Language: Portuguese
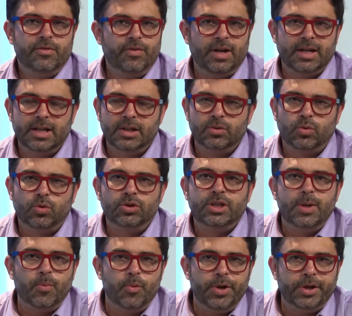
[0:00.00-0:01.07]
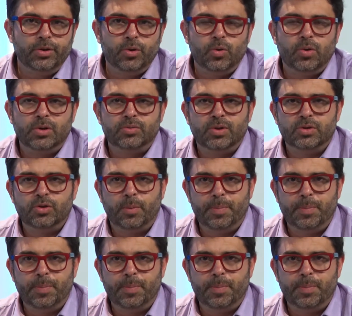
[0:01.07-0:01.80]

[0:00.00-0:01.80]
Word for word: falando, contribuindo com as suas